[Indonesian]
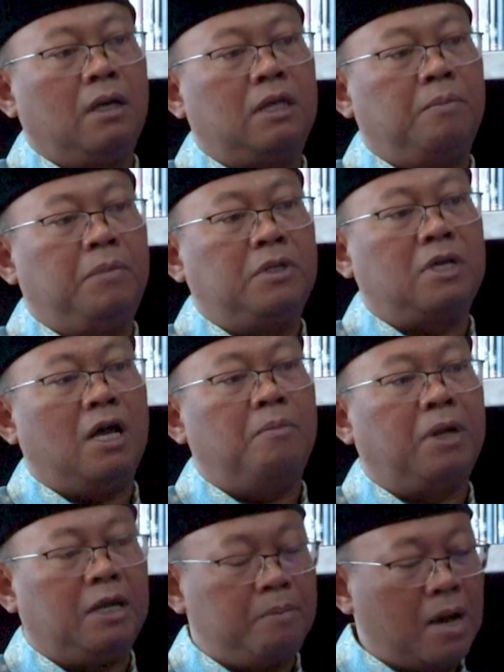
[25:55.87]
kita
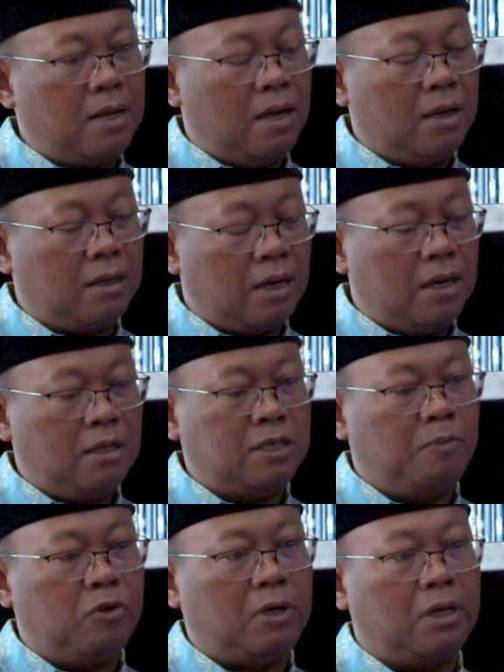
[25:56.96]
bisa beribadah karena
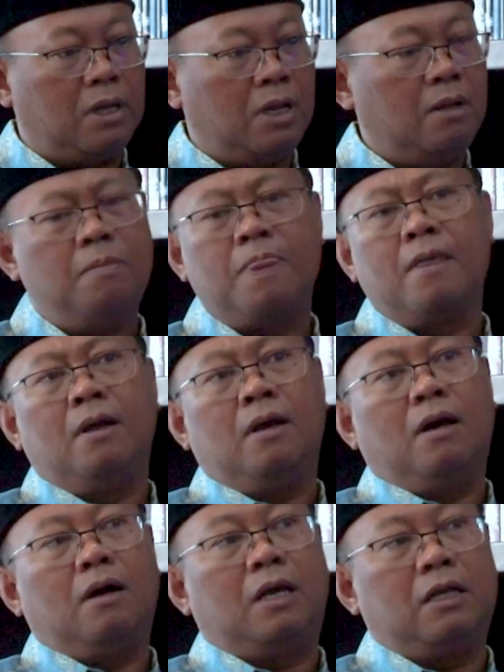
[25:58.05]
saya punya keinginan
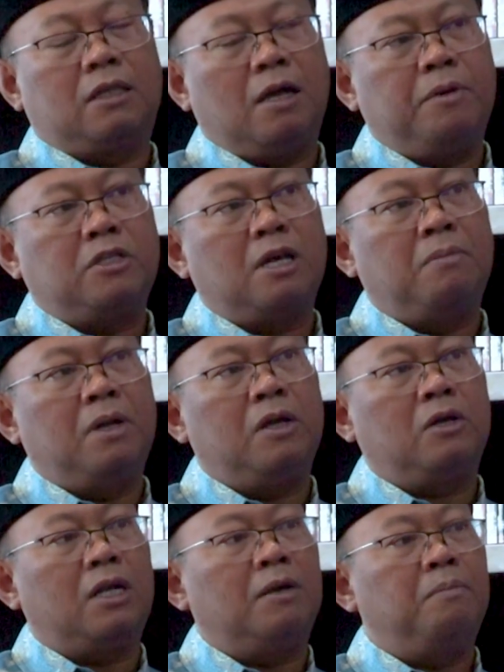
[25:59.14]
kita bisa
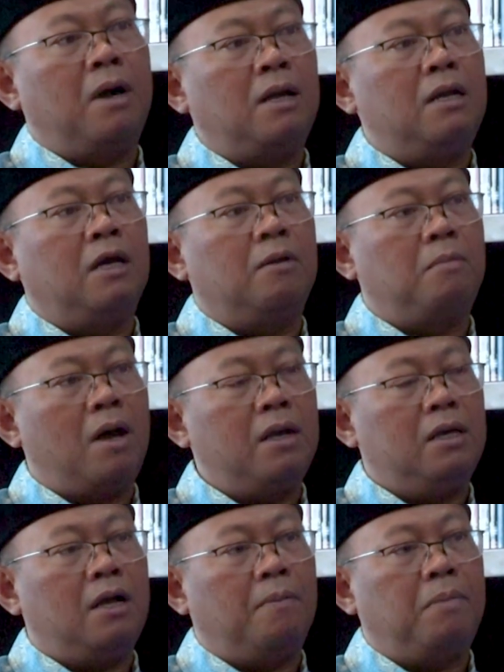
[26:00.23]
menaikkan ibadah dengan
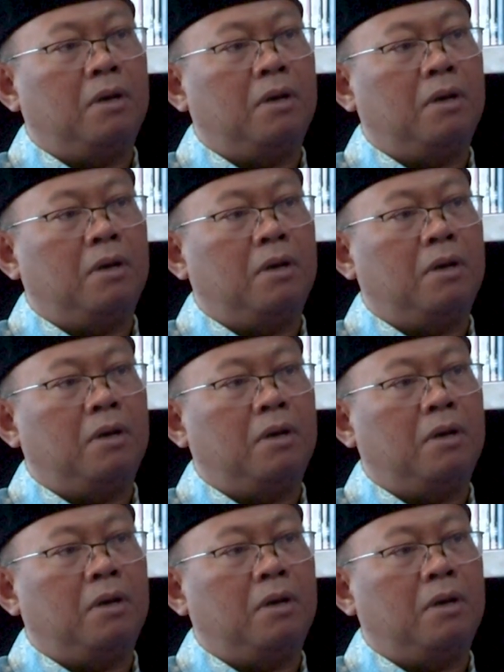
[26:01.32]
baik,